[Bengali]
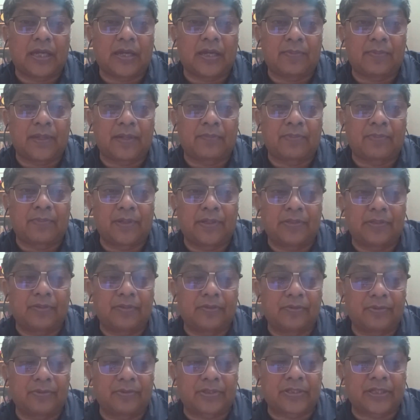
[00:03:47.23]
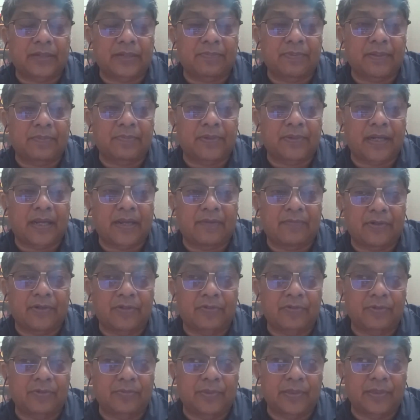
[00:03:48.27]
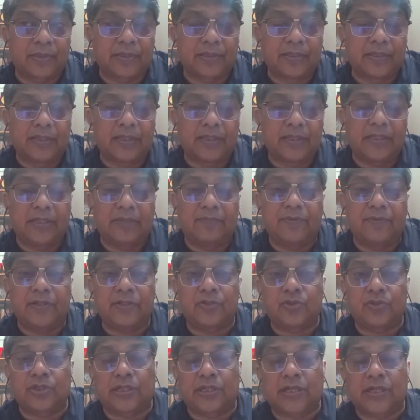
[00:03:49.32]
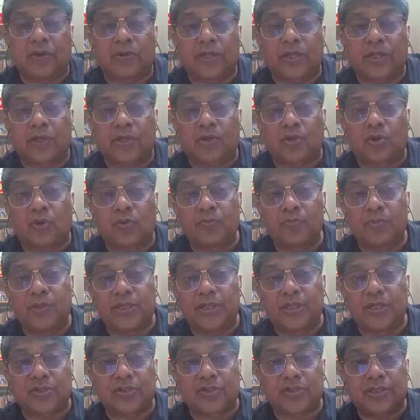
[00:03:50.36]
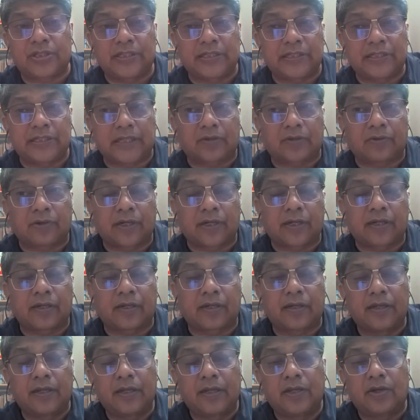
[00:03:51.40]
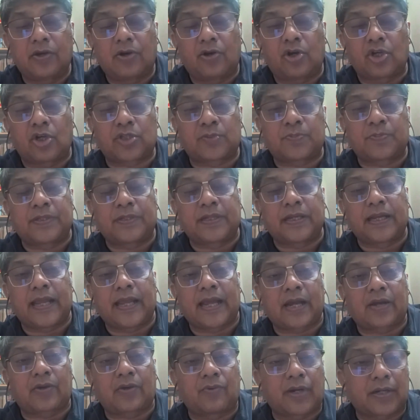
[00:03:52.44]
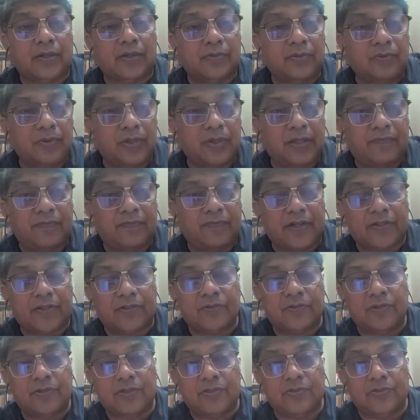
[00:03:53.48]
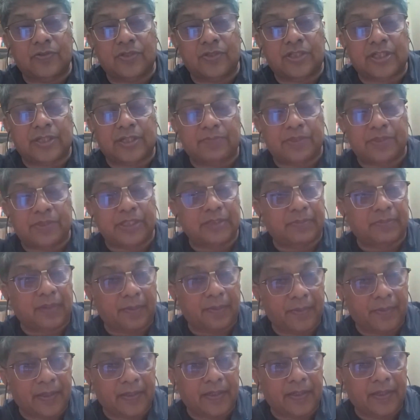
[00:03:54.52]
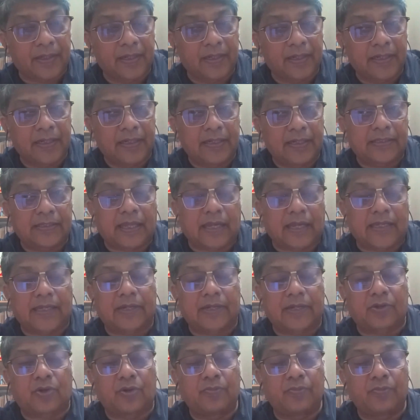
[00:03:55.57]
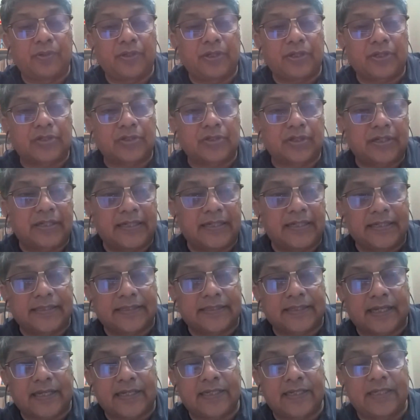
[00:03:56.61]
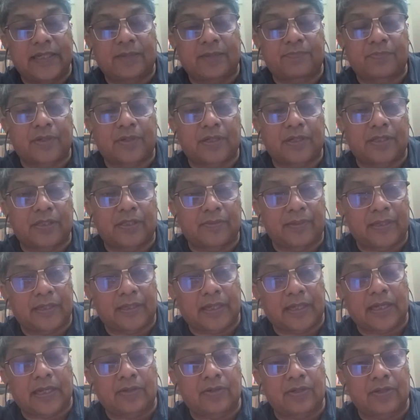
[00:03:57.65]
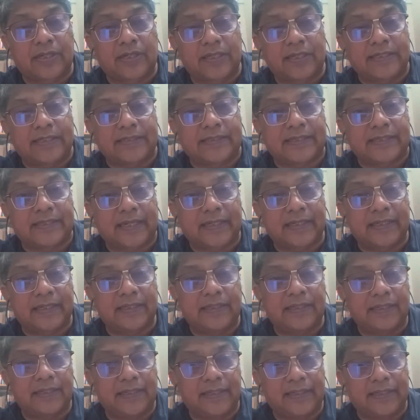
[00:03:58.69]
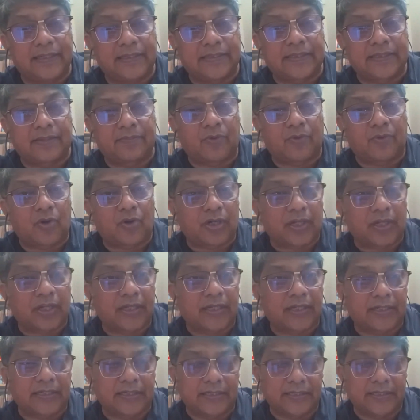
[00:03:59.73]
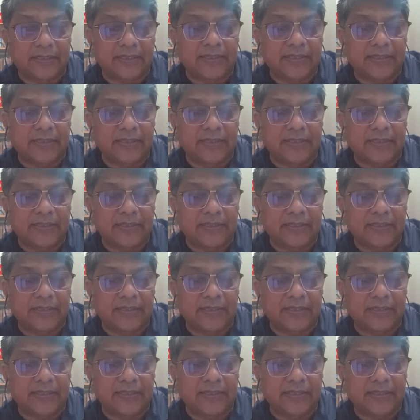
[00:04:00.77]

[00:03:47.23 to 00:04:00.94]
আমার বিনীত রিকোয়েস্ট থাকবে আপনারা অ্যাভয়েড করবেন ইভেন যদি কাউকে কম্বিনেশন চিন্তা করেন হসপিটাল অ্যাকোয়ার্ড কোনো ইনফেকশনের জন্য সেপসিস ভাবেন তাকে কম্বিনেশনে টিগেসাইক্লিন আপনারা দিবেন না কারণ টিগেসাইক্লিন ইনক্রিজ দ্য মর্টালিটি